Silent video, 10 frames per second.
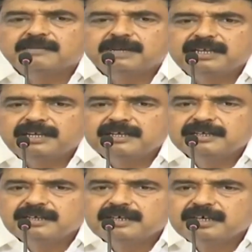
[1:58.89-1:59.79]
ఎంతమందిని
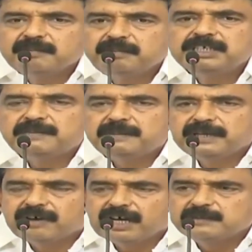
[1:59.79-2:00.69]
బీజేపీ
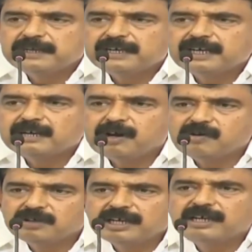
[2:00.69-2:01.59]
వాజ్పేయి గారికి
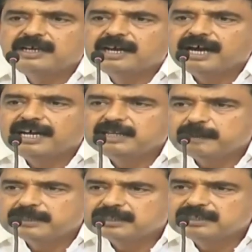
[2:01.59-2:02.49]
బాగుంటే ఆయన
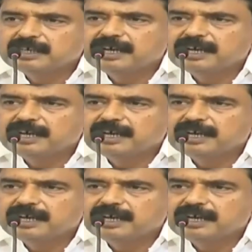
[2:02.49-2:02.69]
పంచం